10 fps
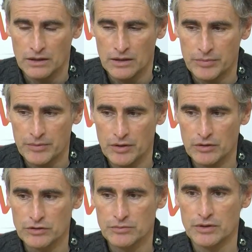Après,
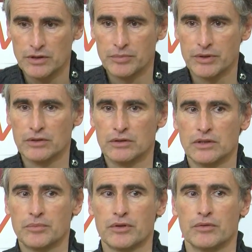malheureusement, on a pris, un
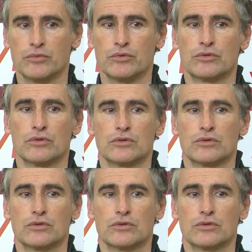but